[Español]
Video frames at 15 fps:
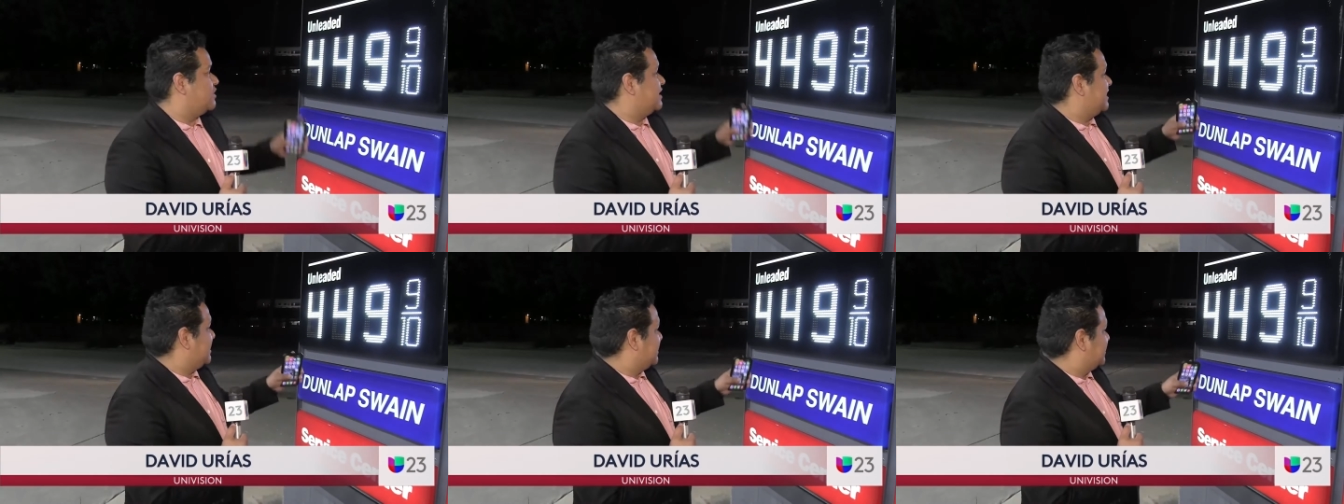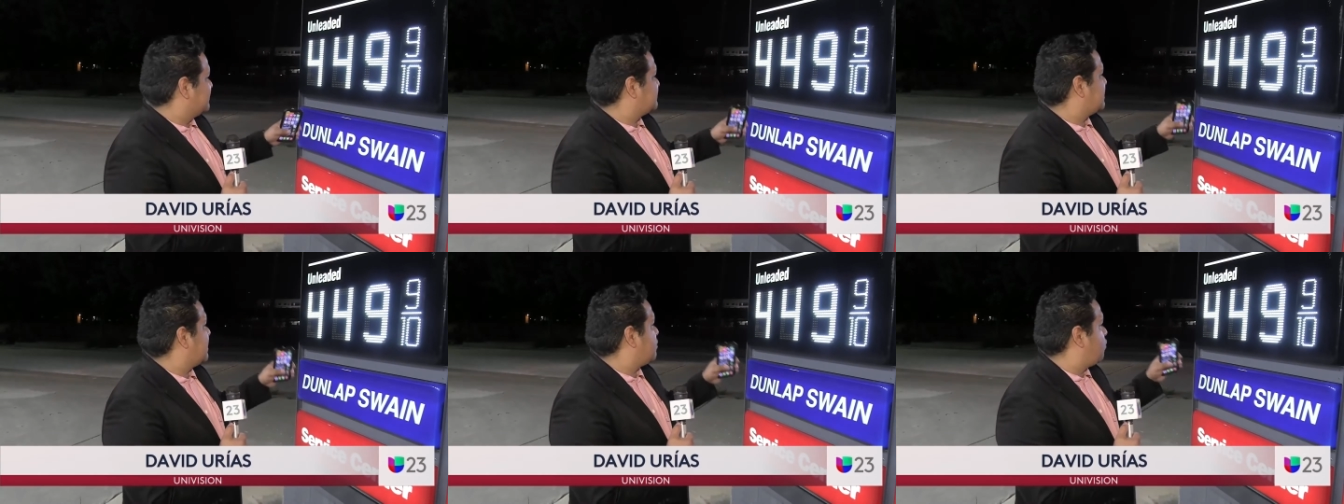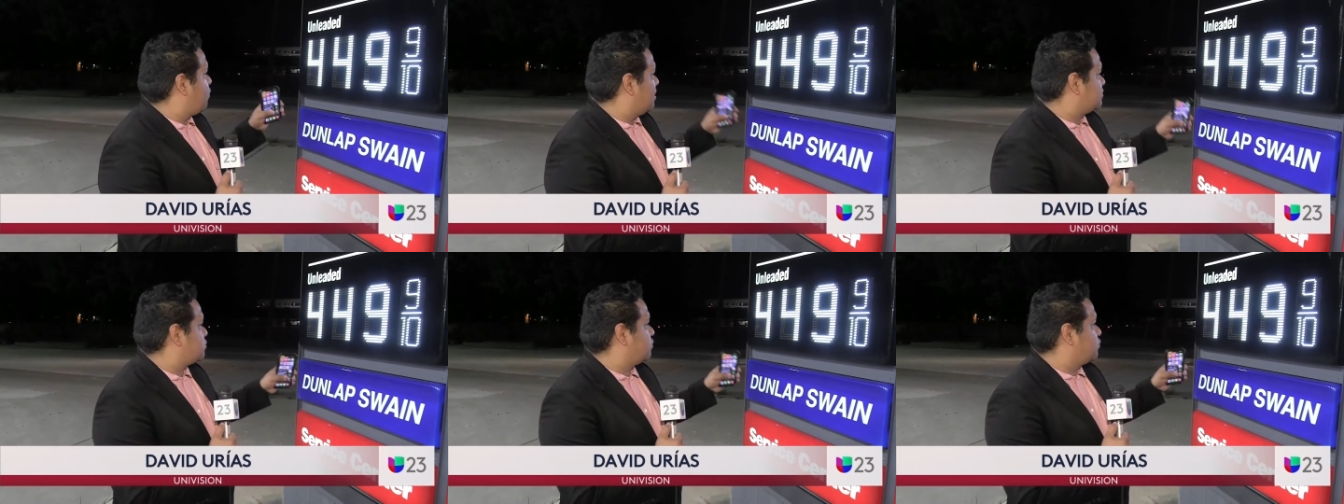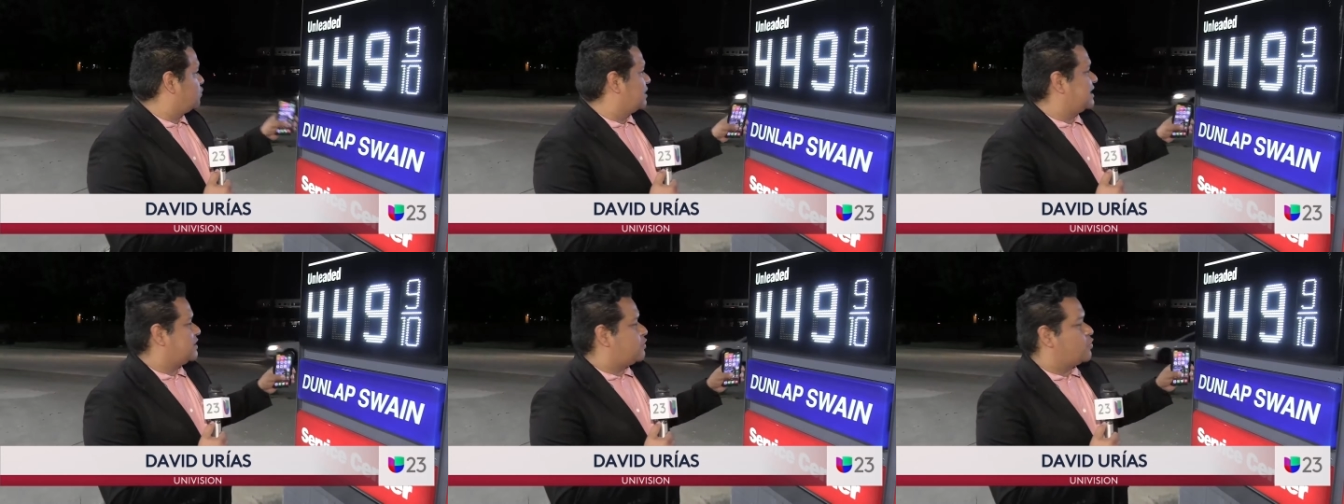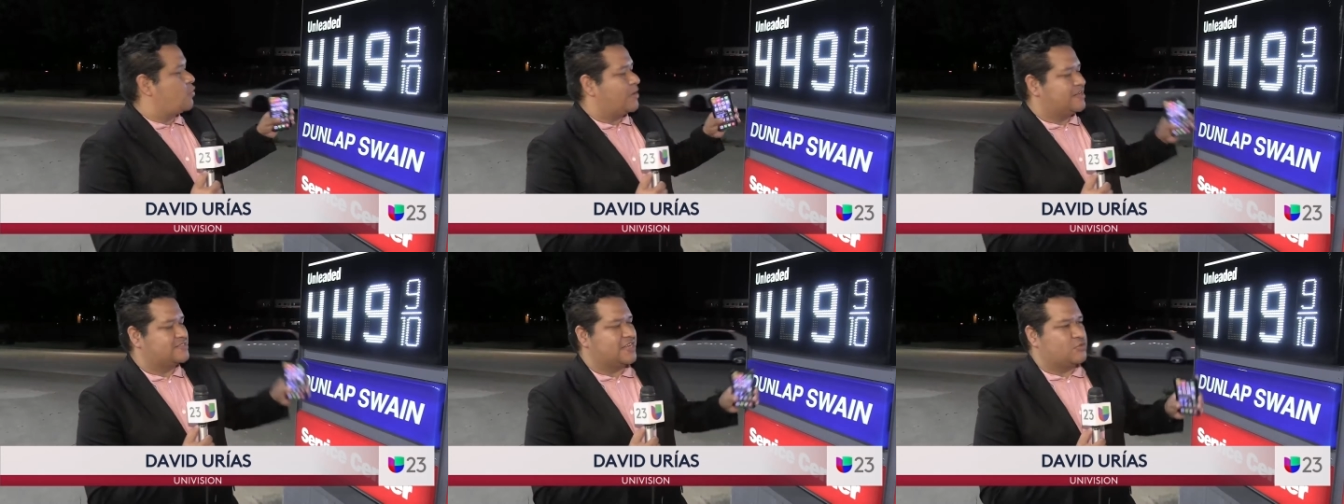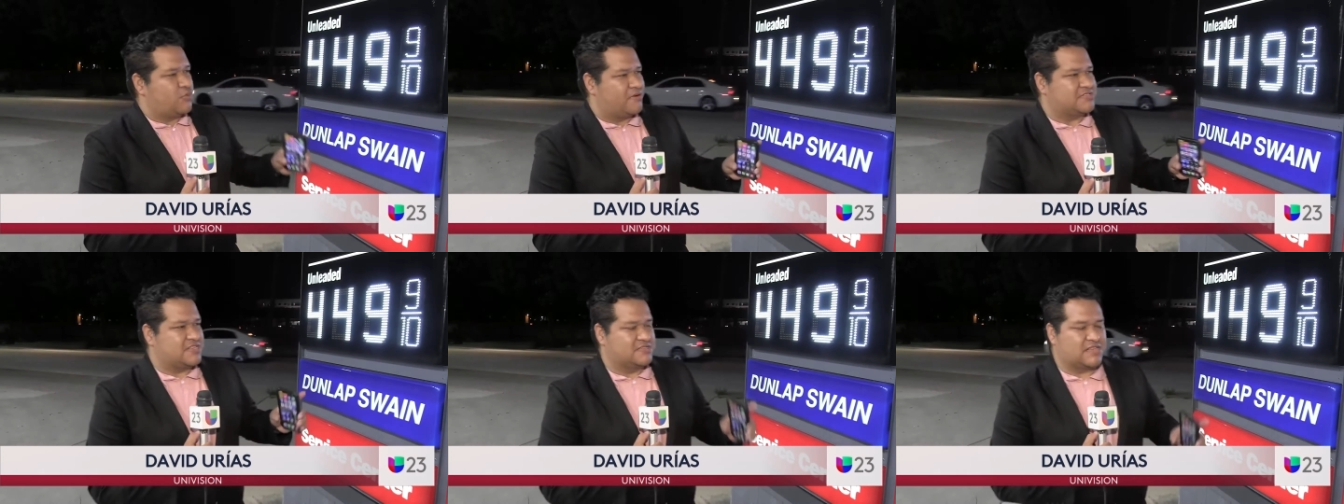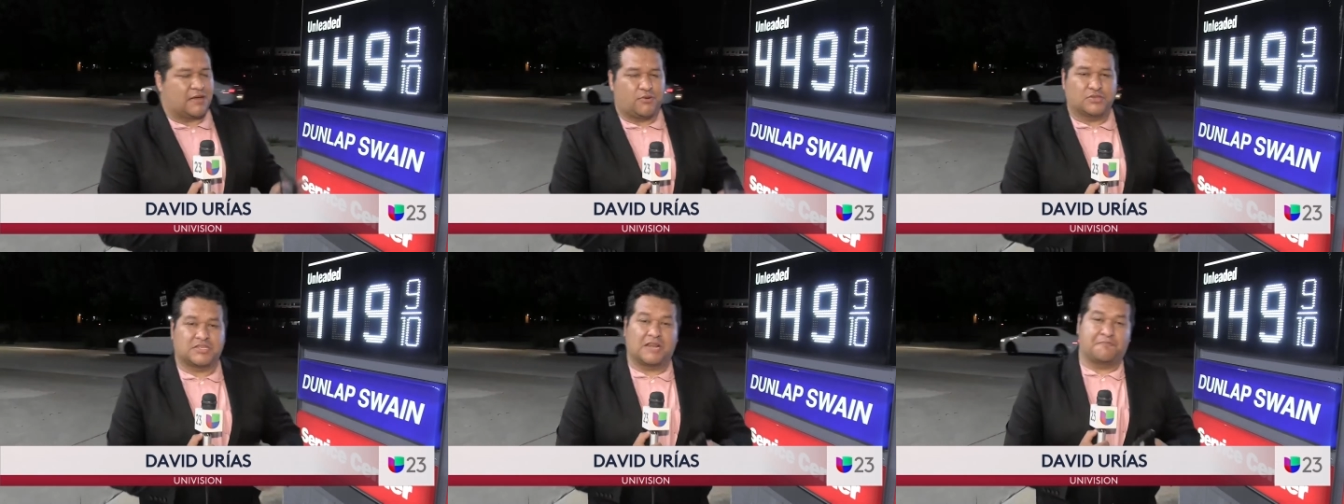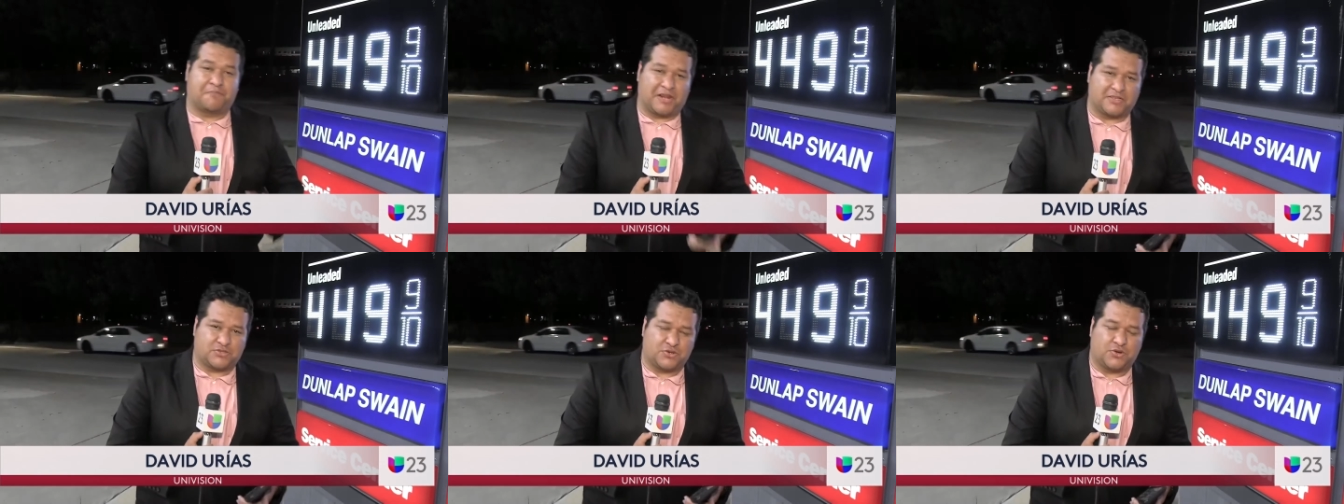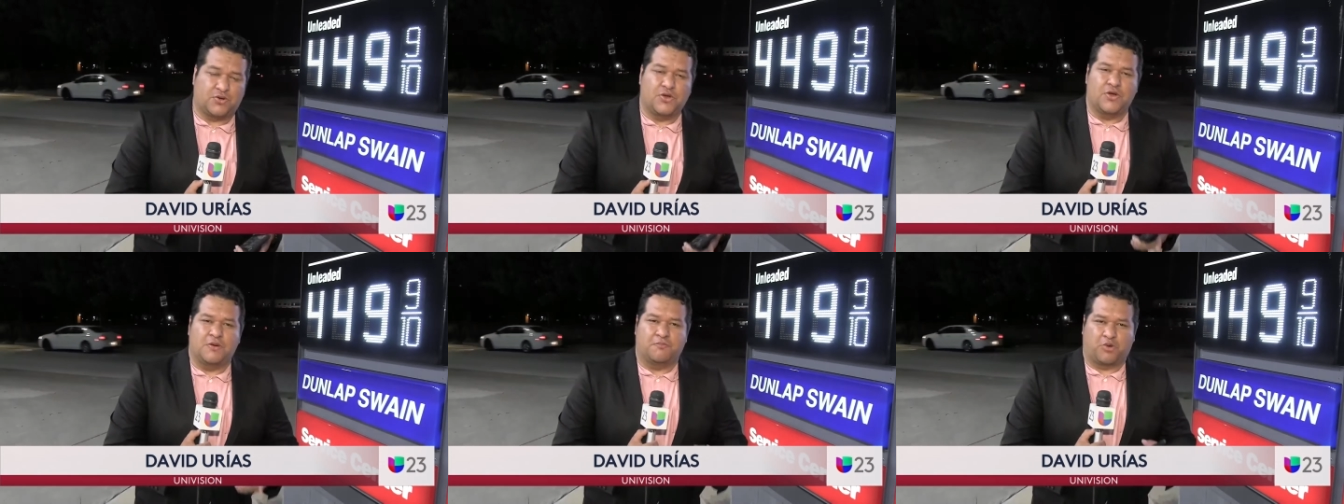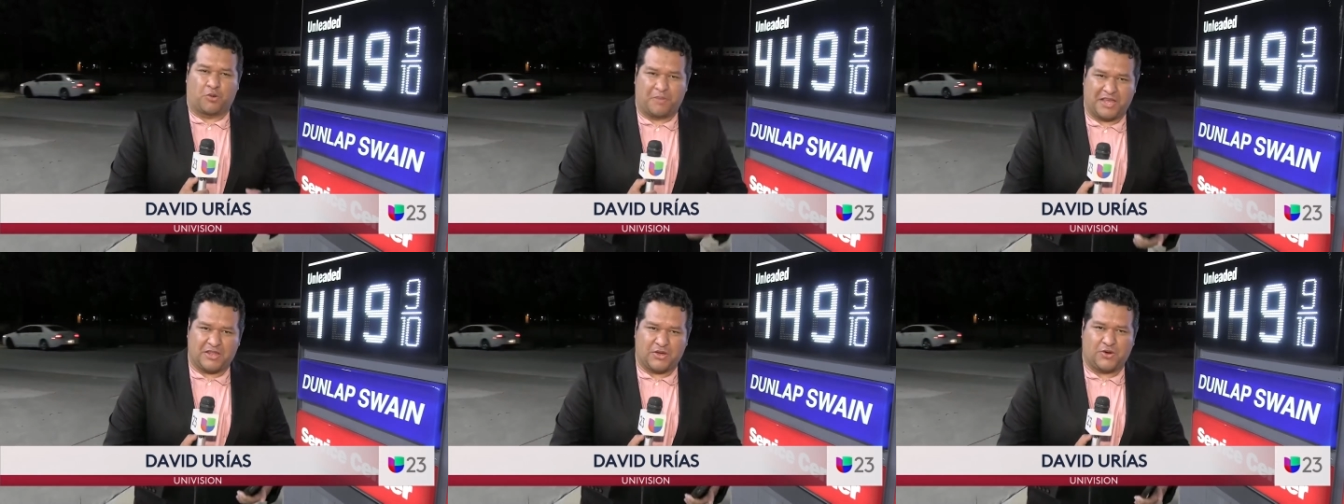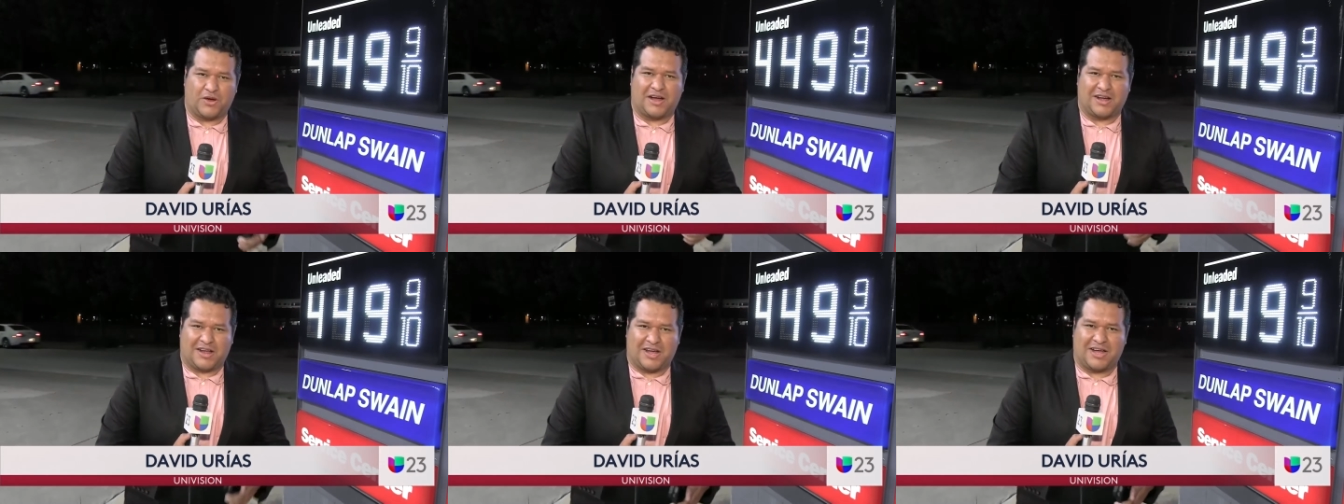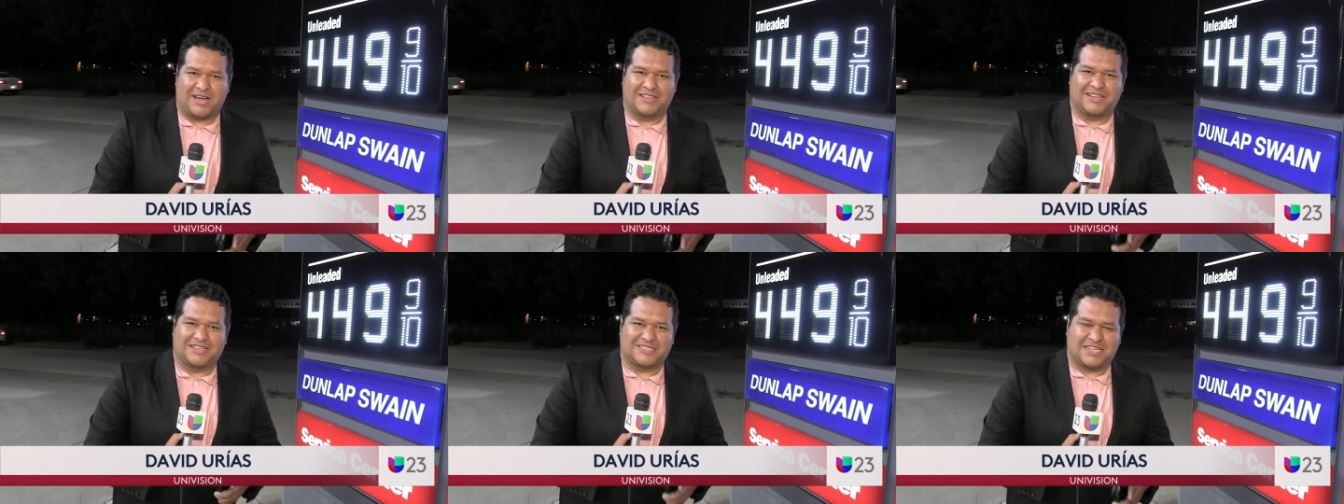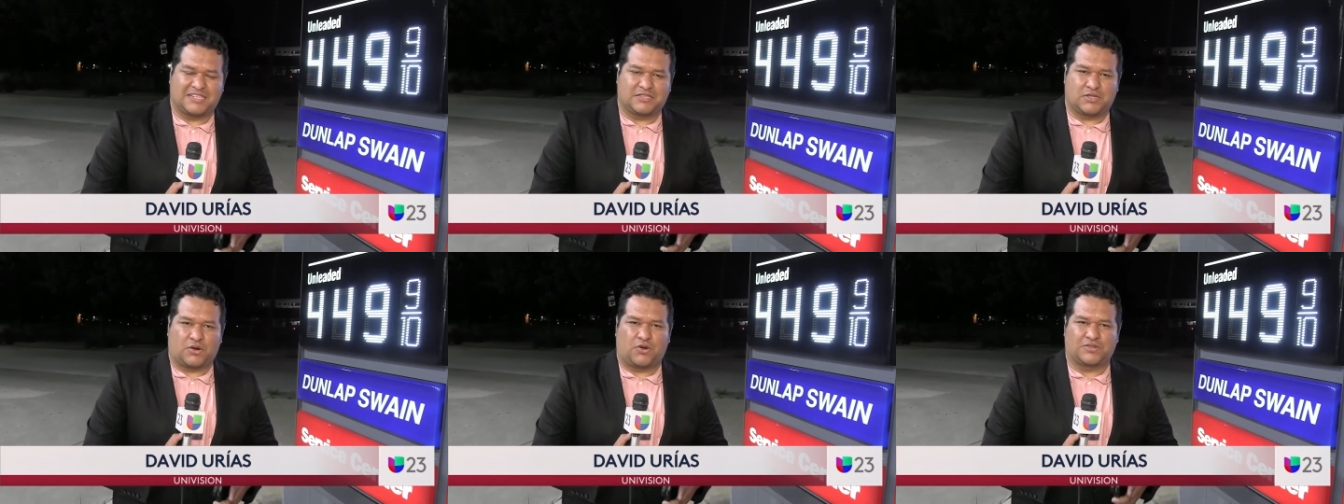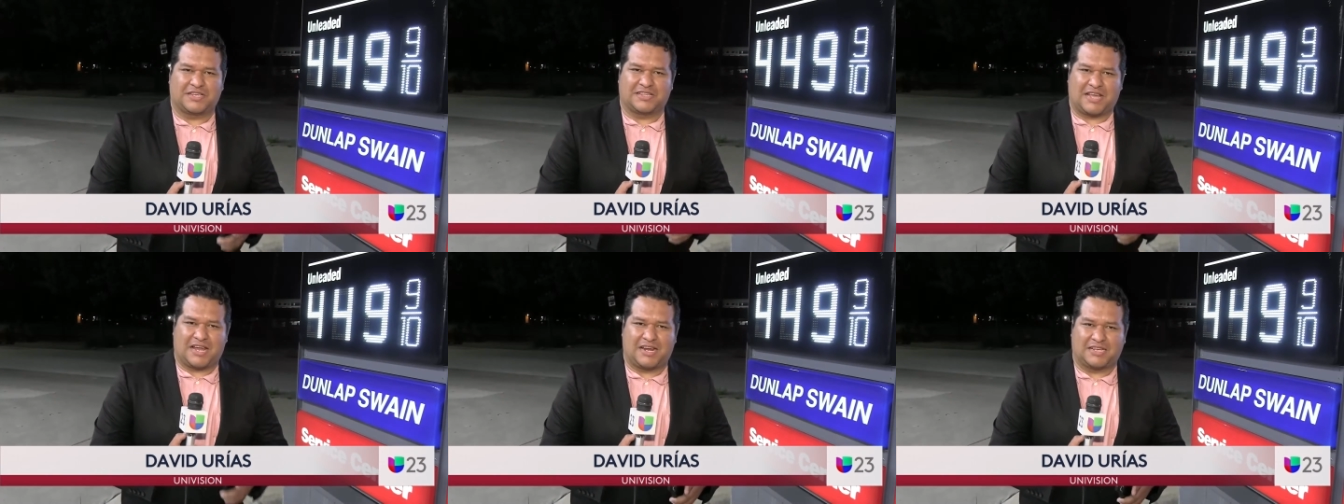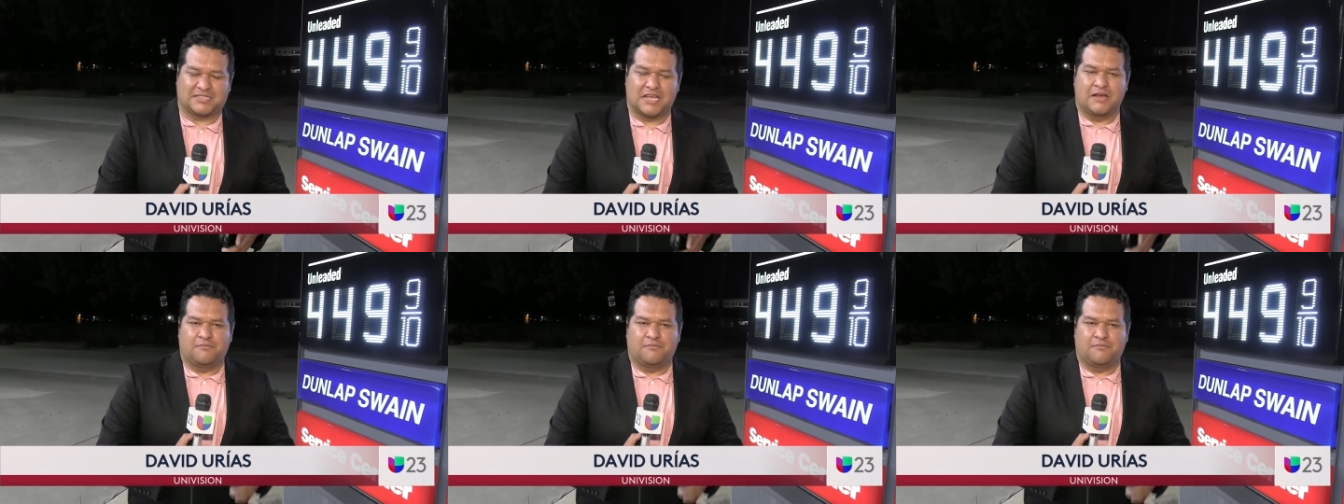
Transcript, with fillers: en esta 4 dólares con 49 centavos es el precio promedio acá en el centro de Dallas.